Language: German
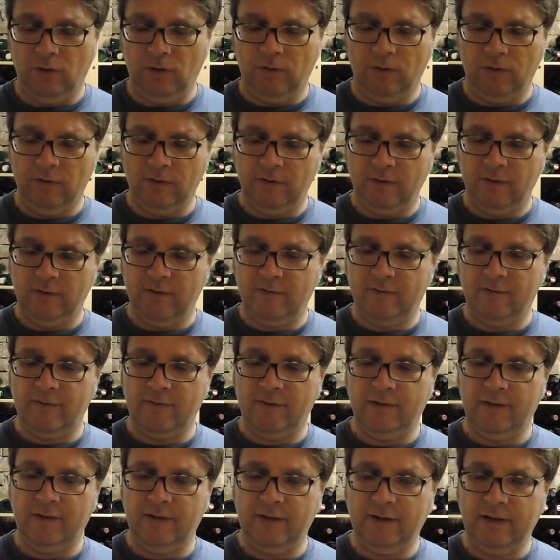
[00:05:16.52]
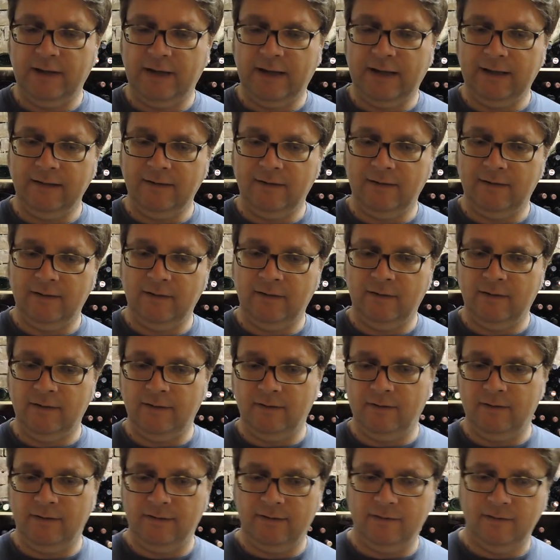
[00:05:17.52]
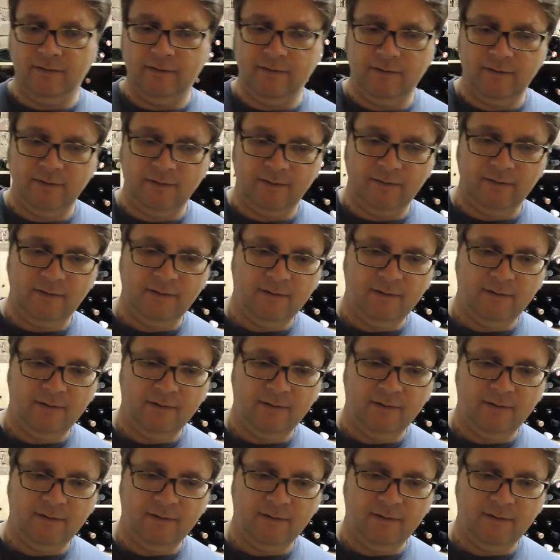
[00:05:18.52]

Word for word: und hat dann äh,